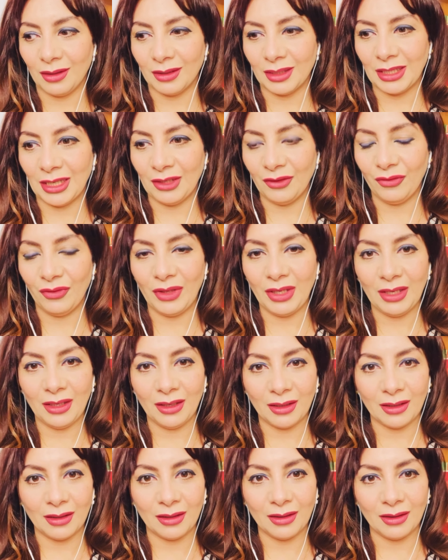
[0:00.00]
كان في
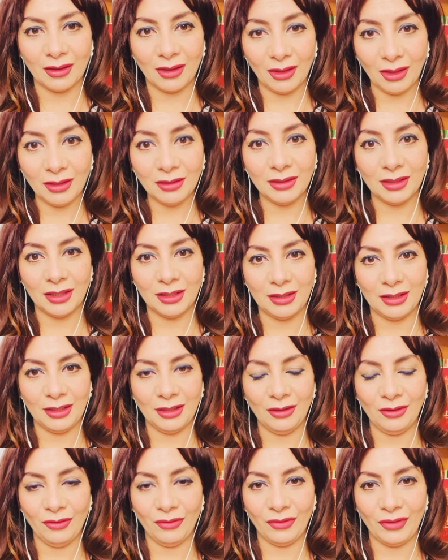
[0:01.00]
غلط
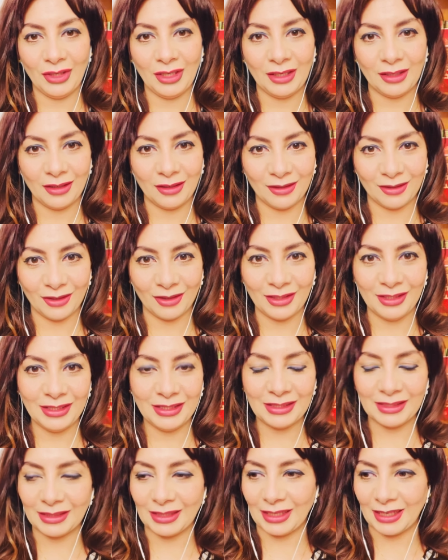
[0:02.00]
كتير في
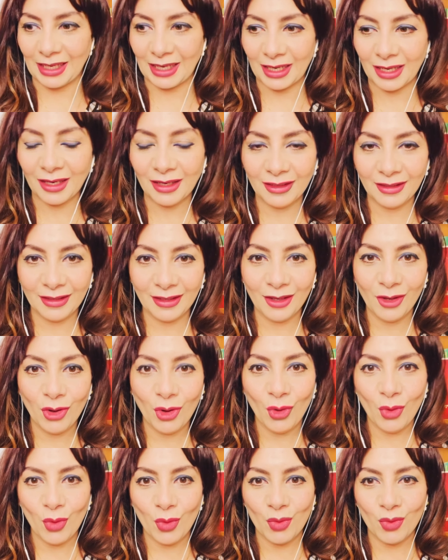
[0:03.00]
الرئيس الحالي
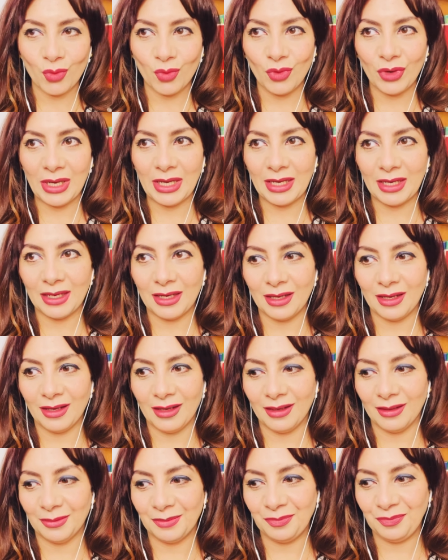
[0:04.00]
و...
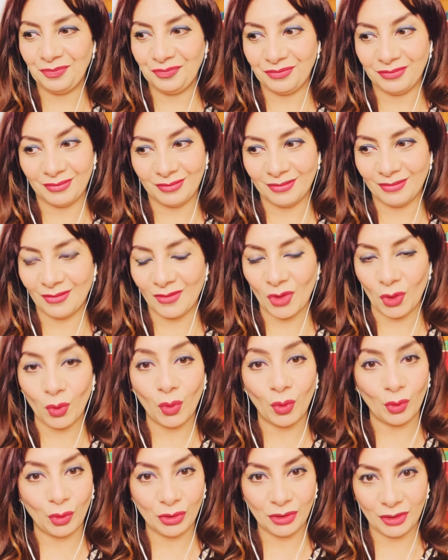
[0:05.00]

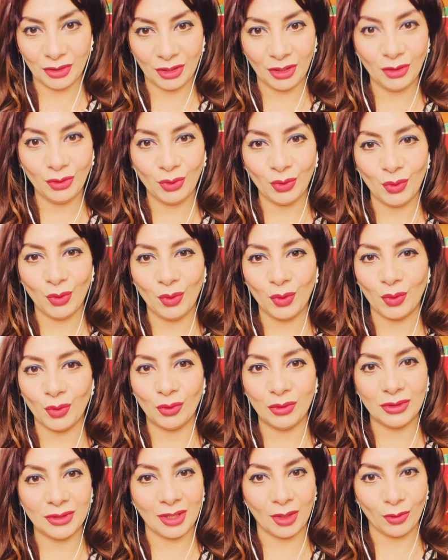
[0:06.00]
واسرته
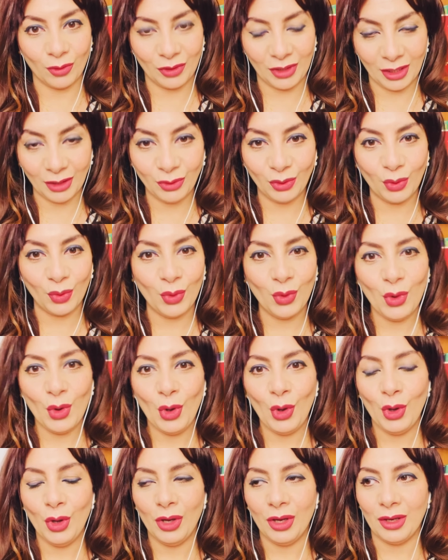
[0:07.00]
وزوجته
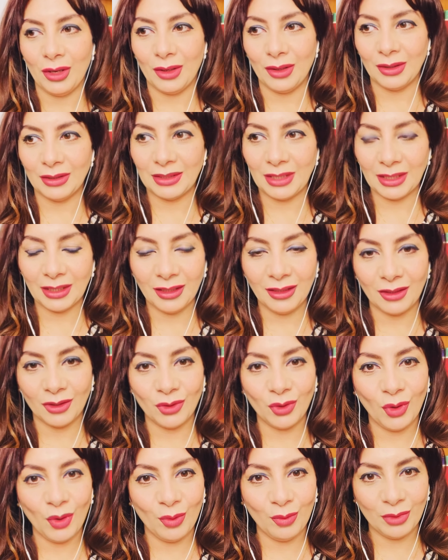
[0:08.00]
ده غير ان
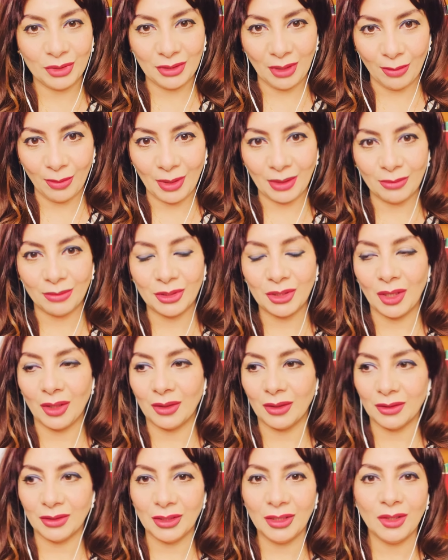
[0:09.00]
هم طبعا
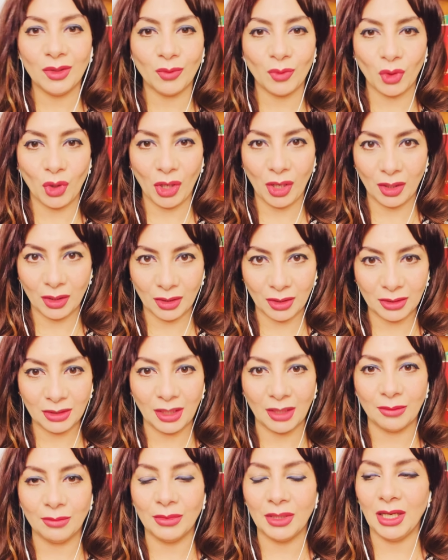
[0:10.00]
متعرضين لملاحقات
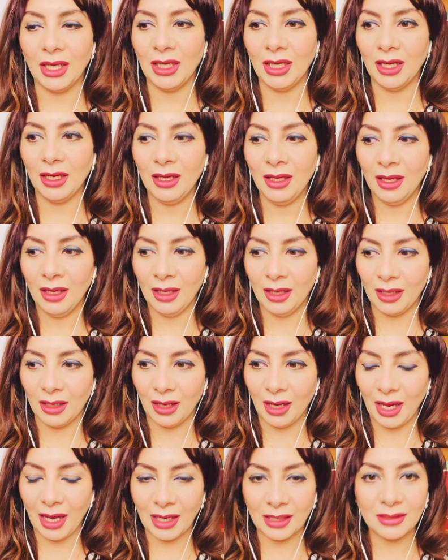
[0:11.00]
امنيه
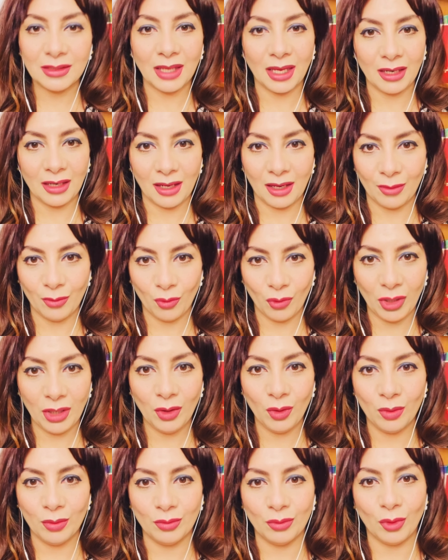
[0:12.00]
حجز على
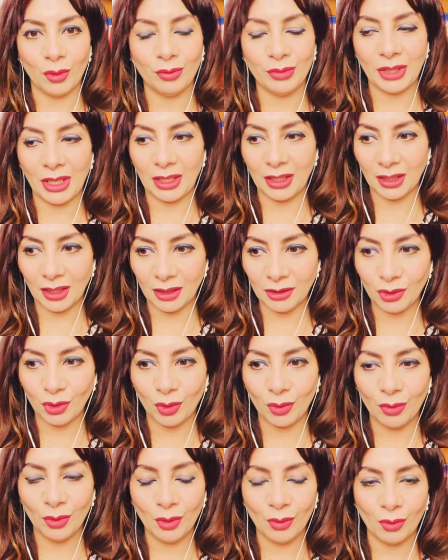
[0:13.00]
اموالهم
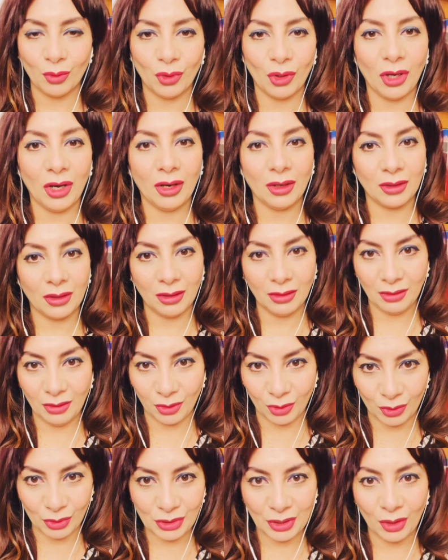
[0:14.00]
ممتلكاتهم ملاحقات
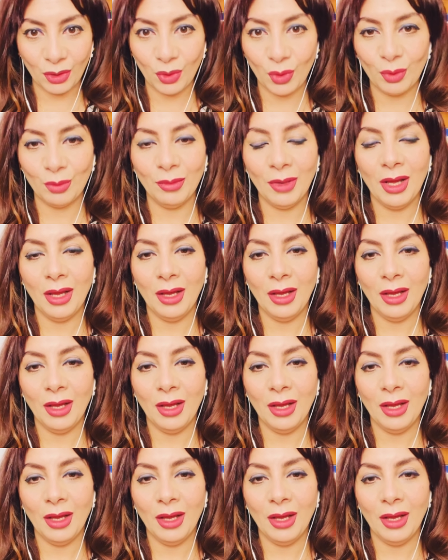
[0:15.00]
لاسرهم